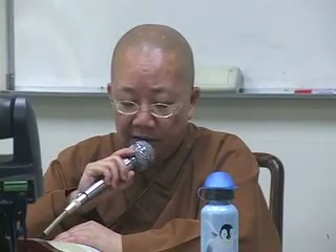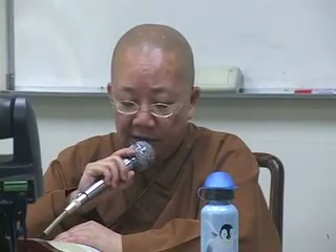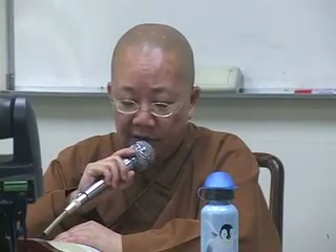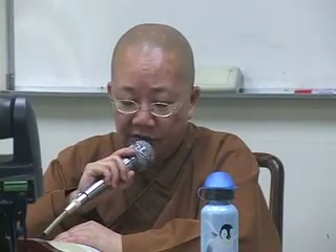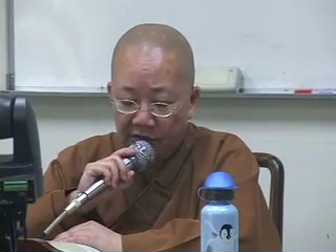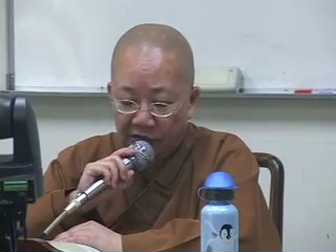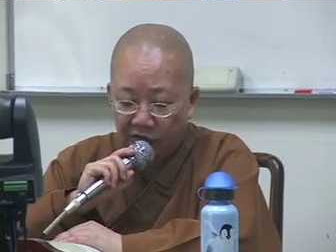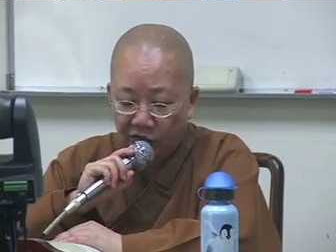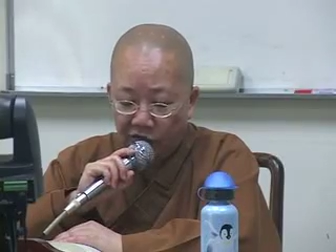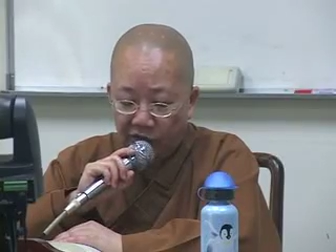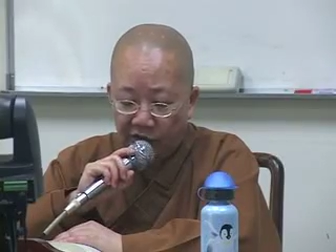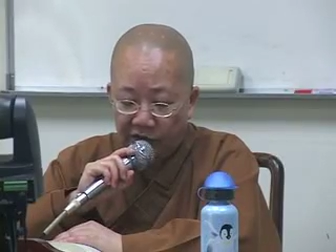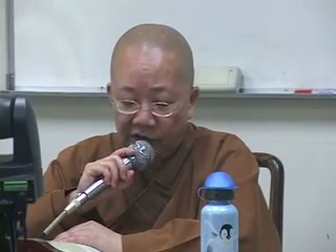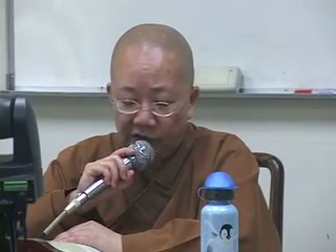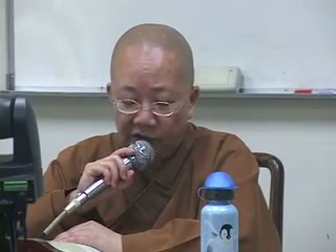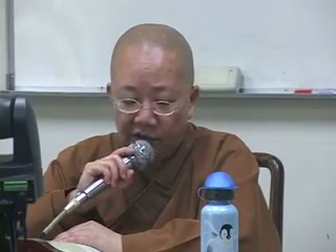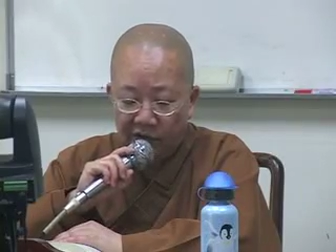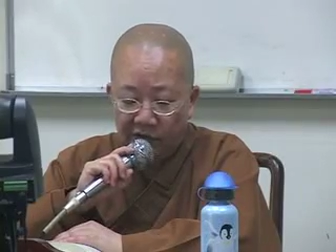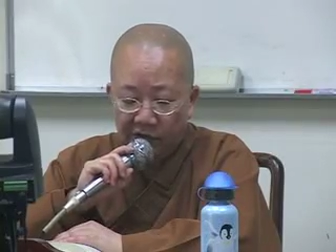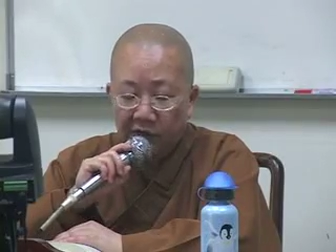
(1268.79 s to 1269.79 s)
自己做的
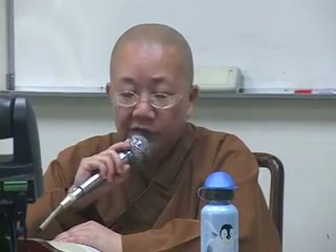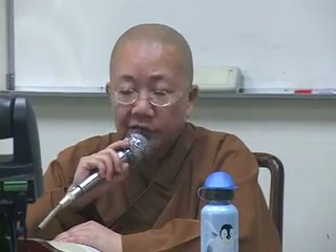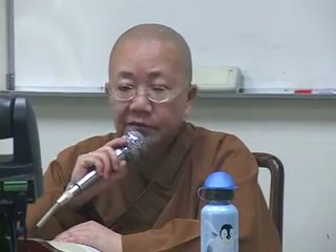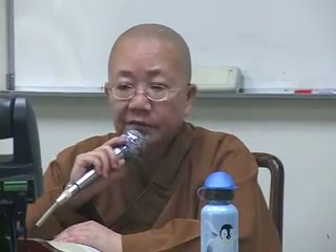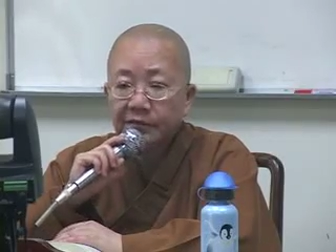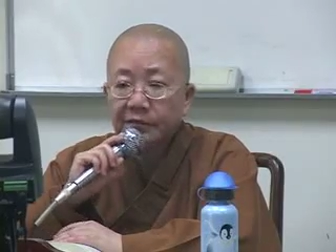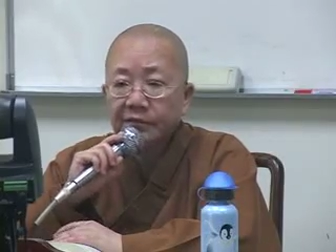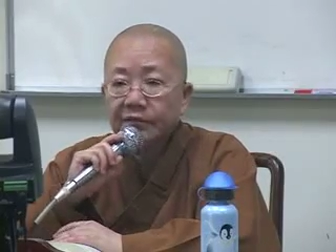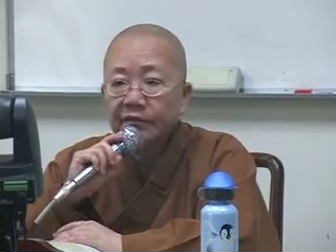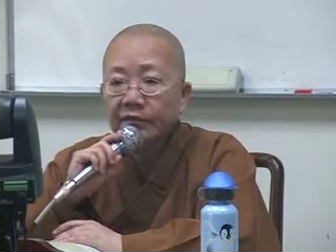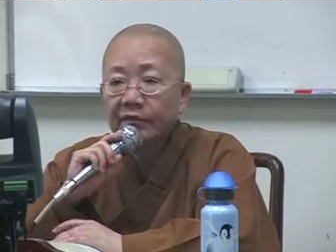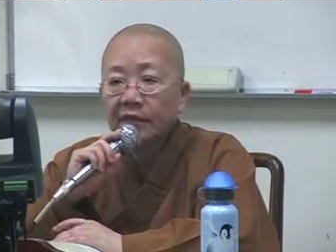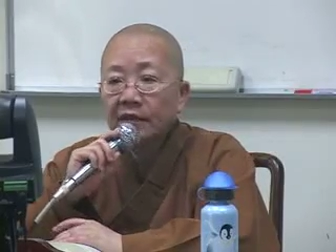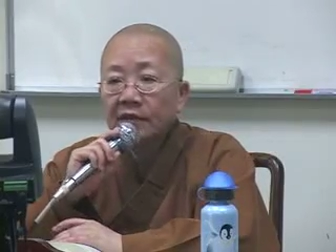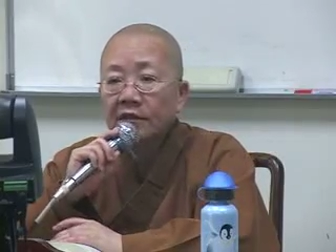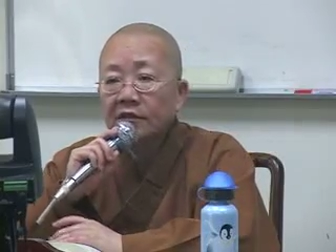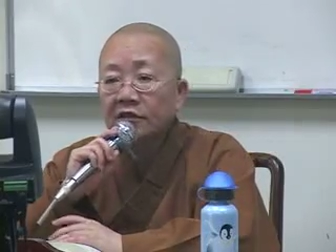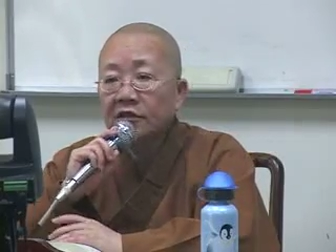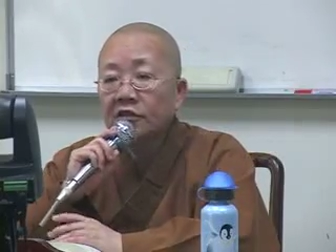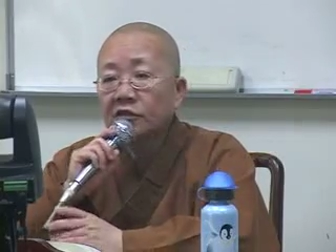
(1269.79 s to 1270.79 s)
几首。
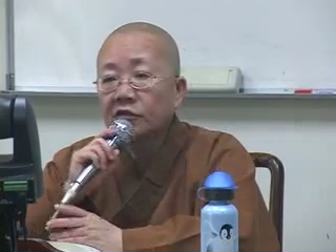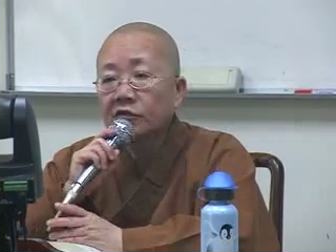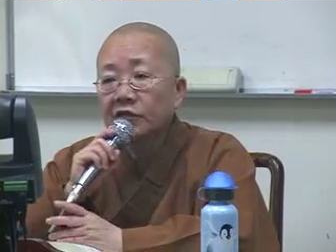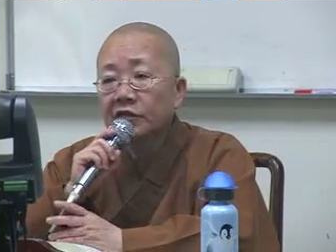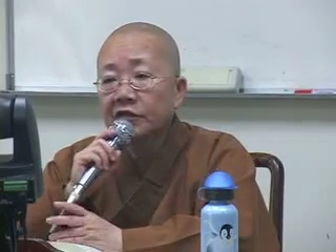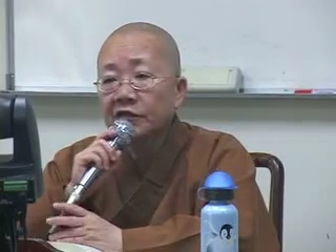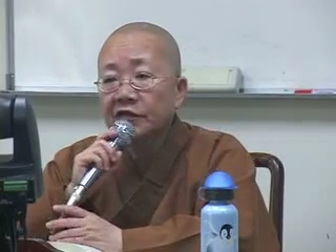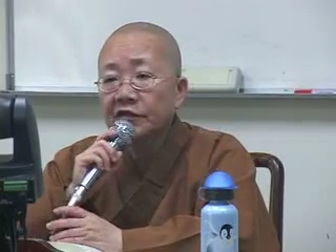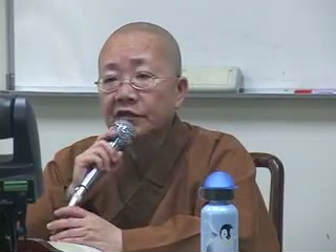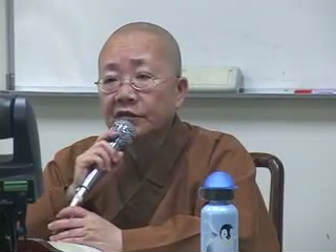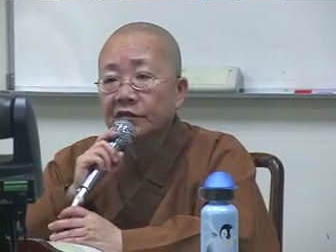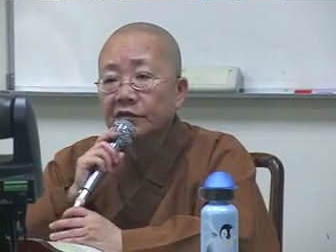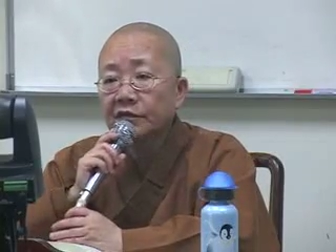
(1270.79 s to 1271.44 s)
几首的词，